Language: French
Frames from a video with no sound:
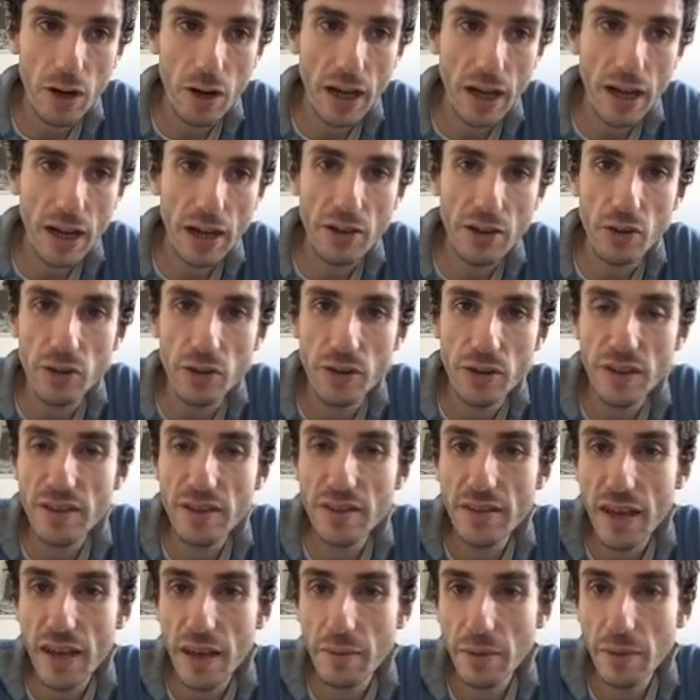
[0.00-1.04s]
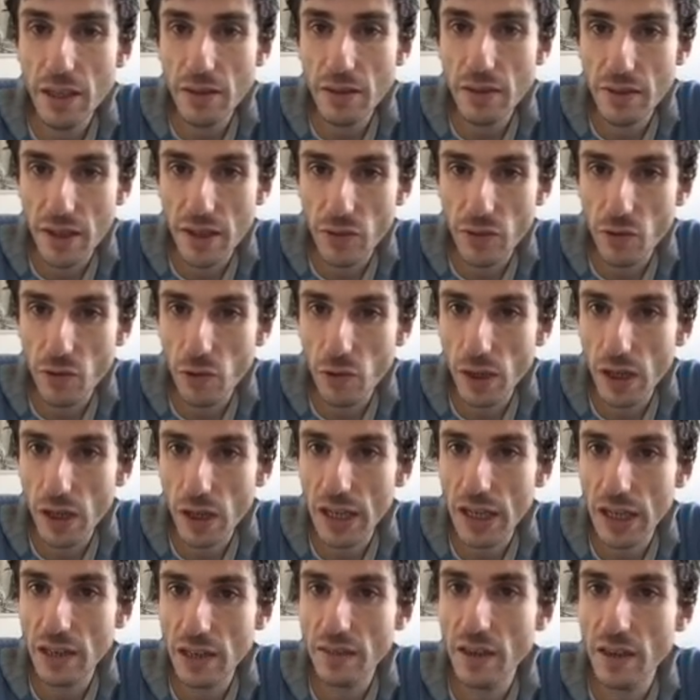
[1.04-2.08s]
un item qui vient de se
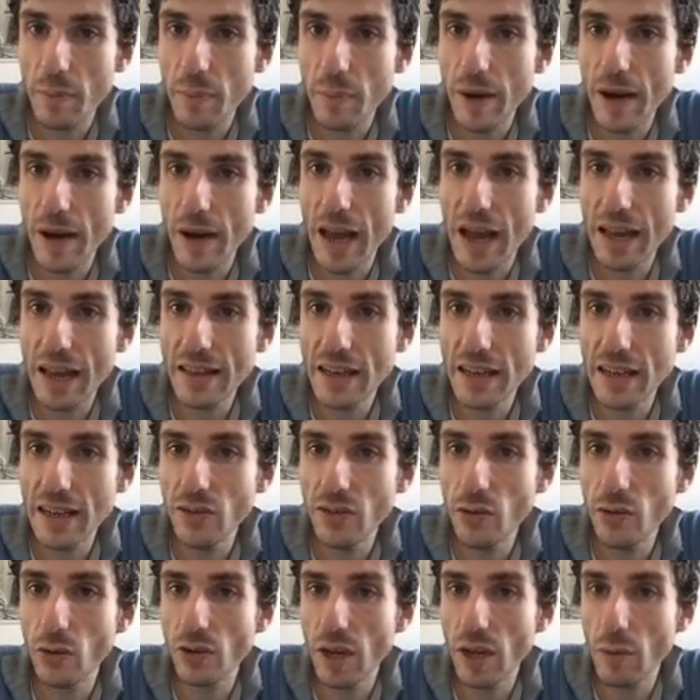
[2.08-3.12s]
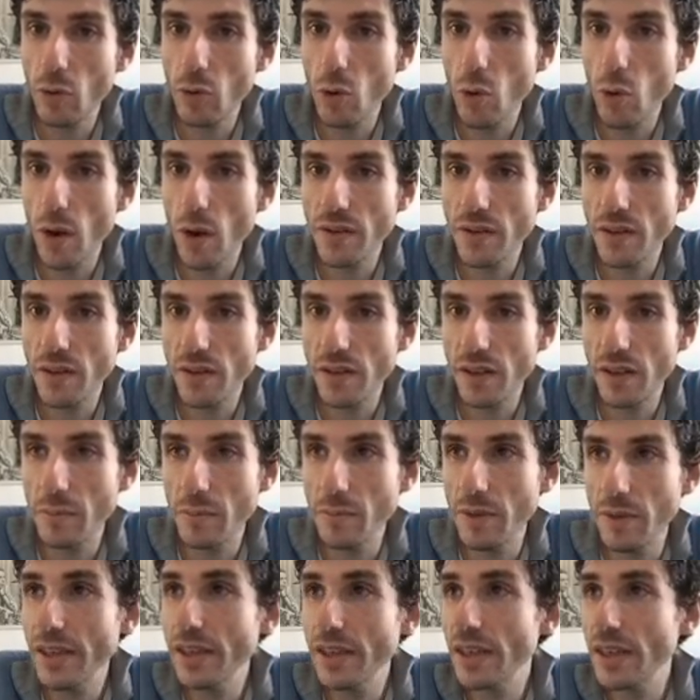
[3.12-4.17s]
créer qui s'appelle Analyse de tableau croisé
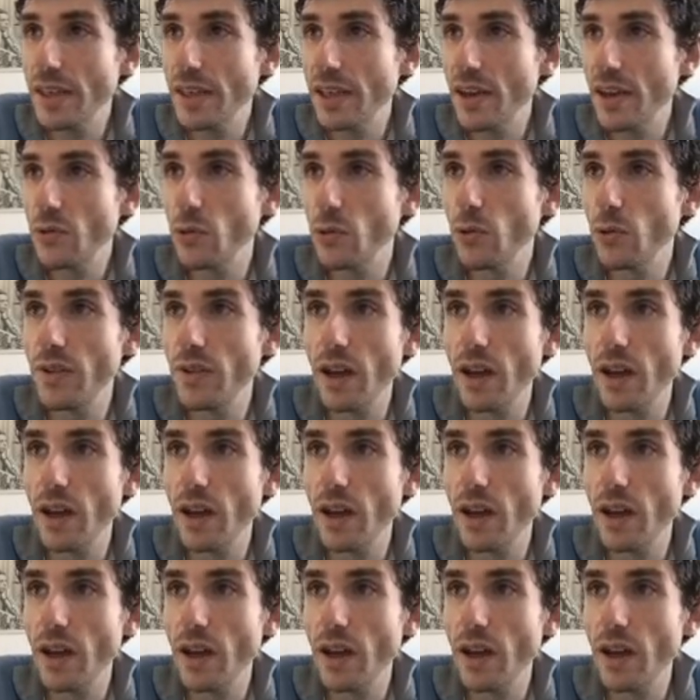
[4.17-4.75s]
dynamique et qui est associé à